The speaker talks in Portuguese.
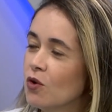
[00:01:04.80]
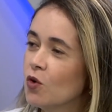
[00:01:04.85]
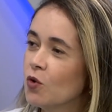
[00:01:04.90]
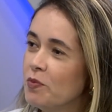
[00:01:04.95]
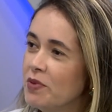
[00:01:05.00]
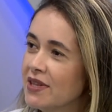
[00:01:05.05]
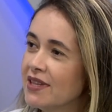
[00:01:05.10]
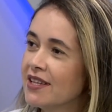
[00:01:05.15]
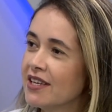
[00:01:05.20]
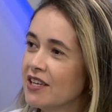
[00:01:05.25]

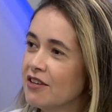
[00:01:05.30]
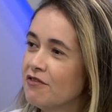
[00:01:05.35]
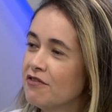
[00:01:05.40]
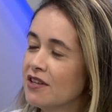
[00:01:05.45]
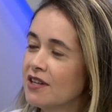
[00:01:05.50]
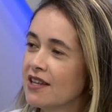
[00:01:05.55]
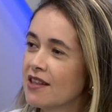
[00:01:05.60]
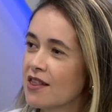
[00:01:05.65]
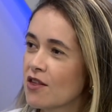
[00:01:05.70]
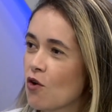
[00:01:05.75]

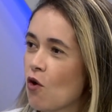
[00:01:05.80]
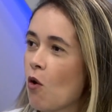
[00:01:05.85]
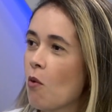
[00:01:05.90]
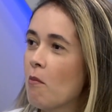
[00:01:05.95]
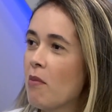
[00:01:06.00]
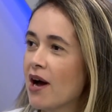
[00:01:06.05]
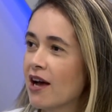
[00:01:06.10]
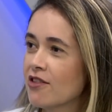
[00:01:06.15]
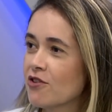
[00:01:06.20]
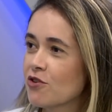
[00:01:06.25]
obteve nesse
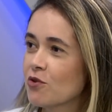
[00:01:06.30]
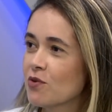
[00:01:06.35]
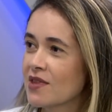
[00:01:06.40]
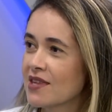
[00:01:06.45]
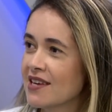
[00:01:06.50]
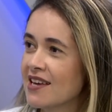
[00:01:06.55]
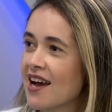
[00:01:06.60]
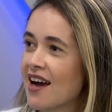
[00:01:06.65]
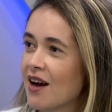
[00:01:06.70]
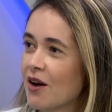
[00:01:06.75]
combate ao
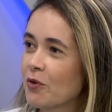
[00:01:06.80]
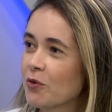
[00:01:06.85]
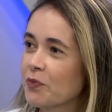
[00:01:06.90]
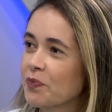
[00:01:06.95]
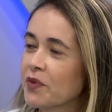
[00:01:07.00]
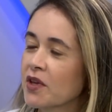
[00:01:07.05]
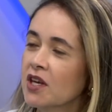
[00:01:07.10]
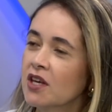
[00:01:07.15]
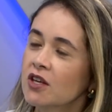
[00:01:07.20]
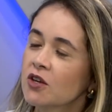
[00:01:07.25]
cigarro.
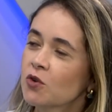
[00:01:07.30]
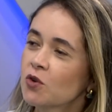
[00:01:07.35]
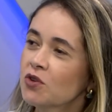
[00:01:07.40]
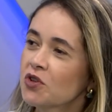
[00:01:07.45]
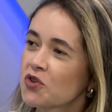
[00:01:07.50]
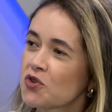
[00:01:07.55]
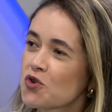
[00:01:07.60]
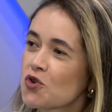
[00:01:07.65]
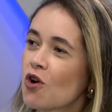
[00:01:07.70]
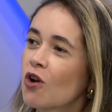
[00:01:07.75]
E quando
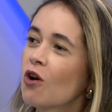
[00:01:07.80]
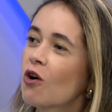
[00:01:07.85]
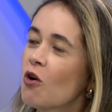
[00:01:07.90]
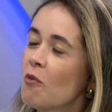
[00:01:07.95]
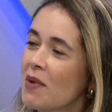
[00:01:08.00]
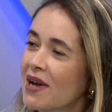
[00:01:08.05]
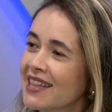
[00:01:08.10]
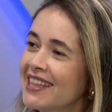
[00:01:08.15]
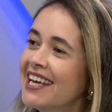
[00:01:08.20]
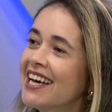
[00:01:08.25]
a gente coloca
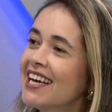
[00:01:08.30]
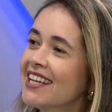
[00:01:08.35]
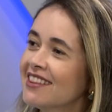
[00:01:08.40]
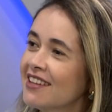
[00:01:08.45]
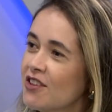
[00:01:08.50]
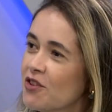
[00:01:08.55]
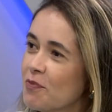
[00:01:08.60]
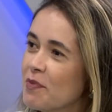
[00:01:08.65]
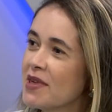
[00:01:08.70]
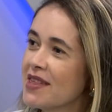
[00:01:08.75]
uma
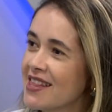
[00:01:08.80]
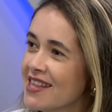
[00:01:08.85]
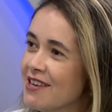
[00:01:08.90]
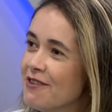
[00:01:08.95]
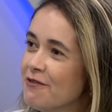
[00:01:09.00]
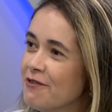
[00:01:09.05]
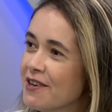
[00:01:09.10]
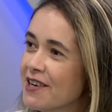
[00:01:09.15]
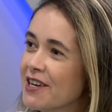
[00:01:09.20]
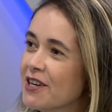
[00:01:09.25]
data
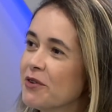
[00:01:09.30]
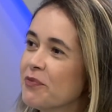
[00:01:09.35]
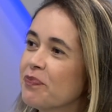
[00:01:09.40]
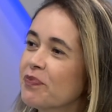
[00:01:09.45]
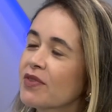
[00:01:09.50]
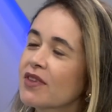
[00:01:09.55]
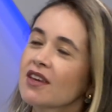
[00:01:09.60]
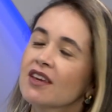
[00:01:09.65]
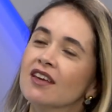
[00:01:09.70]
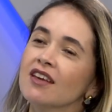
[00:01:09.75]
específica,
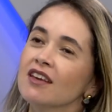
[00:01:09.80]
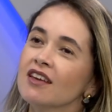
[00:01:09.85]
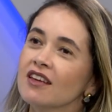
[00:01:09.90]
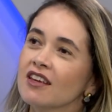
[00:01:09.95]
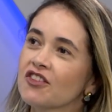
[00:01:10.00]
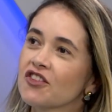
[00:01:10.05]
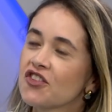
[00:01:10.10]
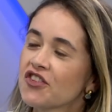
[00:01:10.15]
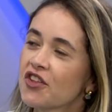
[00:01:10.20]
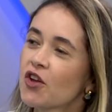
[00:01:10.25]
eh,
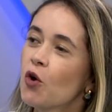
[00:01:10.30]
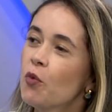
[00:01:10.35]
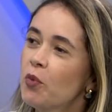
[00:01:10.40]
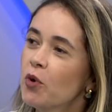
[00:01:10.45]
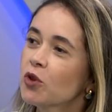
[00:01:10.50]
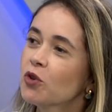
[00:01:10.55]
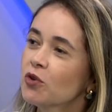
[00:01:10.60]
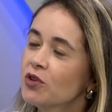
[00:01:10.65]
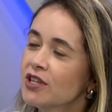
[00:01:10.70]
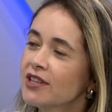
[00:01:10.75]
a gente tem a
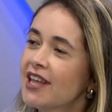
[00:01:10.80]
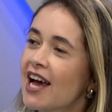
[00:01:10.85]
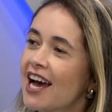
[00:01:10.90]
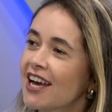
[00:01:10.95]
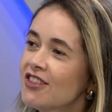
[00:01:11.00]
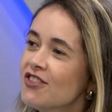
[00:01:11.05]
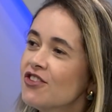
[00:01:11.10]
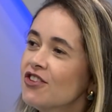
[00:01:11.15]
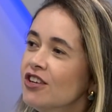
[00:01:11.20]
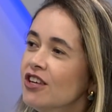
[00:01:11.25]

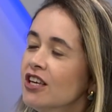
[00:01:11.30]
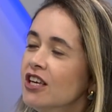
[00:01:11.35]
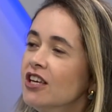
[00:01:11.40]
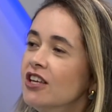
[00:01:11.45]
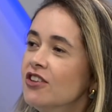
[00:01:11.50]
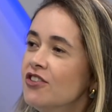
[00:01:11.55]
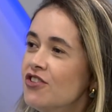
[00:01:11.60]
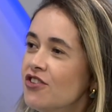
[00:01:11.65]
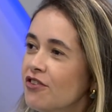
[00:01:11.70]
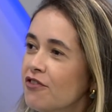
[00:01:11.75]
oportunidade
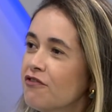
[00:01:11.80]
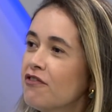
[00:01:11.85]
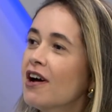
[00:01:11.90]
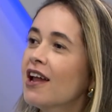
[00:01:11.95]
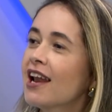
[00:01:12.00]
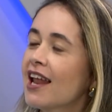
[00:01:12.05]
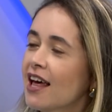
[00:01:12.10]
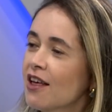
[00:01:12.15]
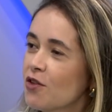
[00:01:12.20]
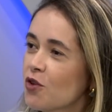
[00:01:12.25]
de
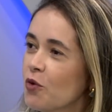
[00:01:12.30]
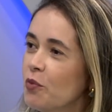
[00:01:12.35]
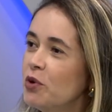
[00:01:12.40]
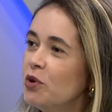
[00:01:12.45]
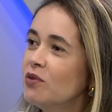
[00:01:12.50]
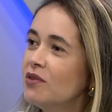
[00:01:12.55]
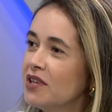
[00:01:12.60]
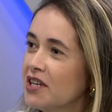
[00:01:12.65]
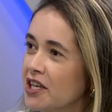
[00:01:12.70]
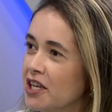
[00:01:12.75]
falar
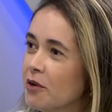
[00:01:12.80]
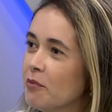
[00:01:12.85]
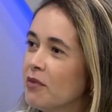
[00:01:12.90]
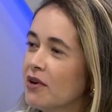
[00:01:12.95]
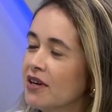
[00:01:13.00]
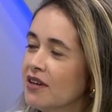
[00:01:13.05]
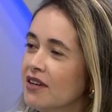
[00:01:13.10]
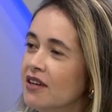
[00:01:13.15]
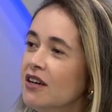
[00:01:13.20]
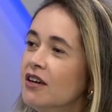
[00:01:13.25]
sobre o
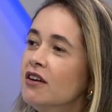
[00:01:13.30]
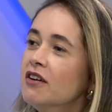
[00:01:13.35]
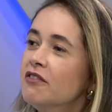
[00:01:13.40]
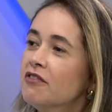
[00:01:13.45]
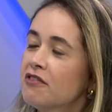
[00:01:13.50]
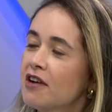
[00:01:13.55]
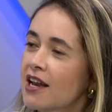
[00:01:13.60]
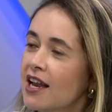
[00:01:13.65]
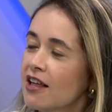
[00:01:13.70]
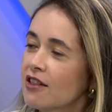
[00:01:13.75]
tema,
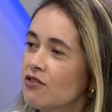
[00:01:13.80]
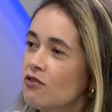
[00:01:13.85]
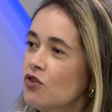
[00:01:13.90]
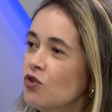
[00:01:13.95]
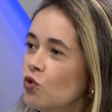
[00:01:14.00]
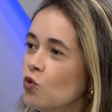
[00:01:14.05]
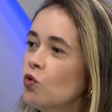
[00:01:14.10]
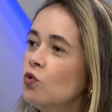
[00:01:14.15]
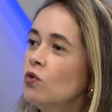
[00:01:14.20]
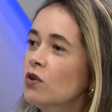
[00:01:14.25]
falar de
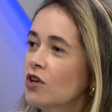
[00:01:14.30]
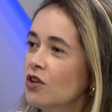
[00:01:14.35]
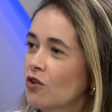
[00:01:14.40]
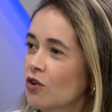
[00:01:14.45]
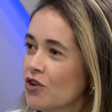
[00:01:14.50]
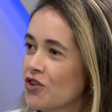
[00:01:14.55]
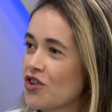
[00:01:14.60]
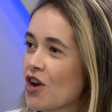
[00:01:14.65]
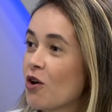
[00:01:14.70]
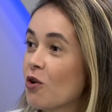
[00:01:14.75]
tudo que
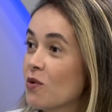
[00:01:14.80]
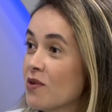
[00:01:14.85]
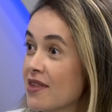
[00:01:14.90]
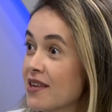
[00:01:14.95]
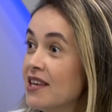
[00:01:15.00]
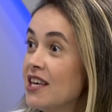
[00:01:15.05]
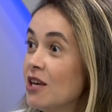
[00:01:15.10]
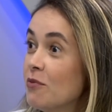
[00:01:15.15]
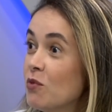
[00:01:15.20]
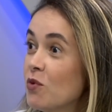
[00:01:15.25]
nós já
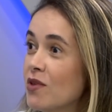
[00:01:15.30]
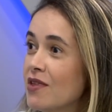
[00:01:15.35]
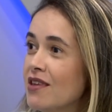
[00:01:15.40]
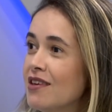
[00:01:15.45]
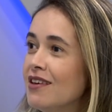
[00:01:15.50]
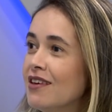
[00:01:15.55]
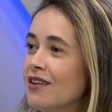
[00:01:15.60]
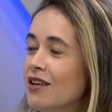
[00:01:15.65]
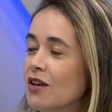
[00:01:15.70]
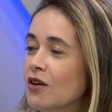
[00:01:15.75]
conseguimos
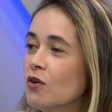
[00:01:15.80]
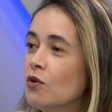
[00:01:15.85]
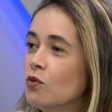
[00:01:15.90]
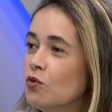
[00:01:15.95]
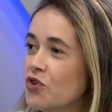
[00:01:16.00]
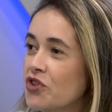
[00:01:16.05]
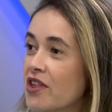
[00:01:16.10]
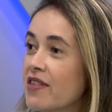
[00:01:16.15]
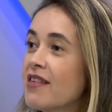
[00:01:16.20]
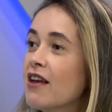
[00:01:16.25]
e uhum.
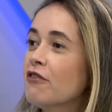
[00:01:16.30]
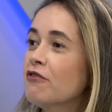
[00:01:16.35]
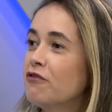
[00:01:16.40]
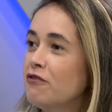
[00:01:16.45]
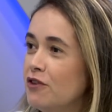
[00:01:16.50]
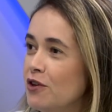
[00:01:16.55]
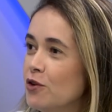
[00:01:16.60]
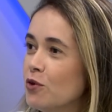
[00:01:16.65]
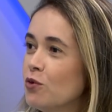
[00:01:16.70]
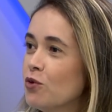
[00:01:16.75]
os
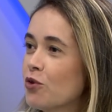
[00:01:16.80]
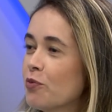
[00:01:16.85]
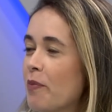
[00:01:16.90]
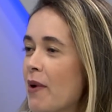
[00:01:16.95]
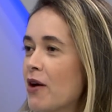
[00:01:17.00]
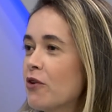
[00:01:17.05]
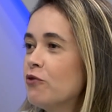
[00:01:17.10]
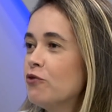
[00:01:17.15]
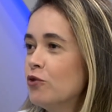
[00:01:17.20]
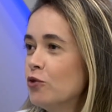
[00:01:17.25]
desafios
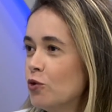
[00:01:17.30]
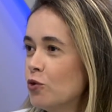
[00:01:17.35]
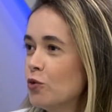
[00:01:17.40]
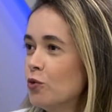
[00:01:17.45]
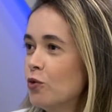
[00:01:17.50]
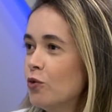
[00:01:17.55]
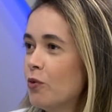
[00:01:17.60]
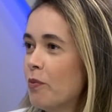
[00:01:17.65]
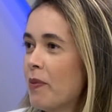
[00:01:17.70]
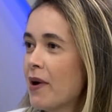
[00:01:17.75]
para o
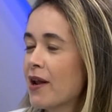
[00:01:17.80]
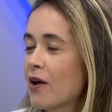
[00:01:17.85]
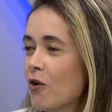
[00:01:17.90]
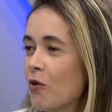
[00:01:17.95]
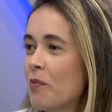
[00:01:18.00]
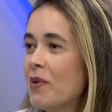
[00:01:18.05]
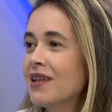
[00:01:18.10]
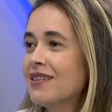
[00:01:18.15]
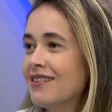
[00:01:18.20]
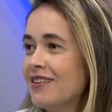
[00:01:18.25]
futuro para
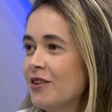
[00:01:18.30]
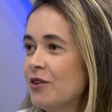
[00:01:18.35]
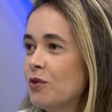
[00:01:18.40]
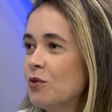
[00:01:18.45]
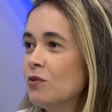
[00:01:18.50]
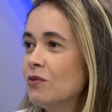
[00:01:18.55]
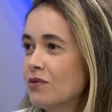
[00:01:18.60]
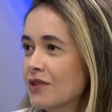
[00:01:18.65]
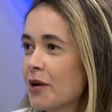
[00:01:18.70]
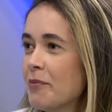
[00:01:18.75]
combater
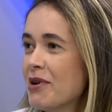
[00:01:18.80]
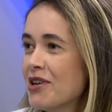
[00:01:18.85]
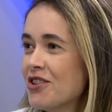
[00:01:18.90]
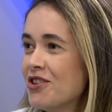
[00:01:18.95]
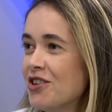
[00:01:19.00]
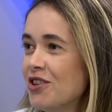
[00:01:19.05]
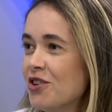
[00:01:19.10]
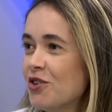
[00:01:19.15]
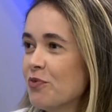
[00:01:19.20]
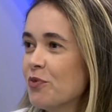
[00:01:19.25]
o
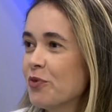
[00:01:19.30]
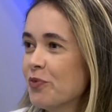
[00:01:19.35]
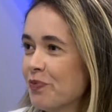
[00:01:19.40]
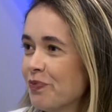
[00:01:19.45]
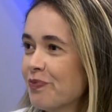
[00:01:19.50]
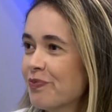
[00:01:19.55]
tabagismo.